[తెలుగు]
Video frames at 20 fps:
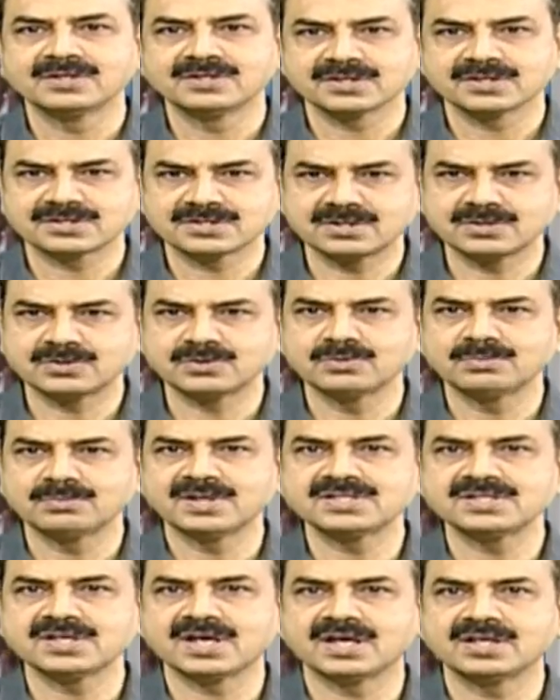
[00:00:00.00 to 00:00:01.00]
జస్ట్ టూ
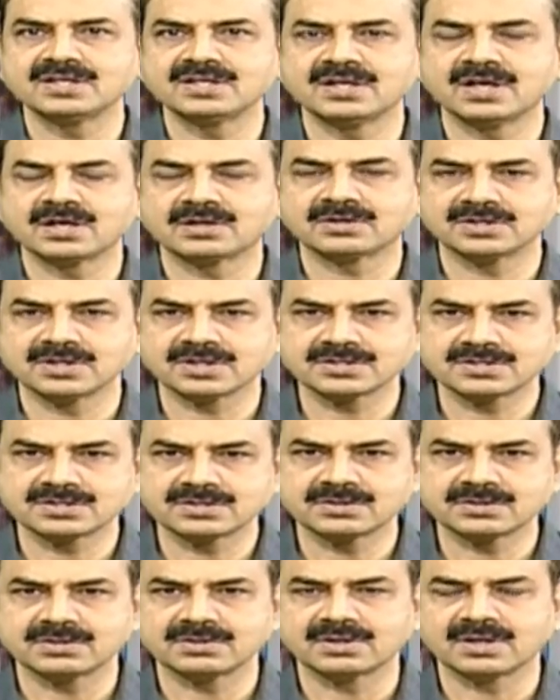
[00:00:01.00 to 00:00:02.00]
మంత్సే అయింది నాకు జస్ట్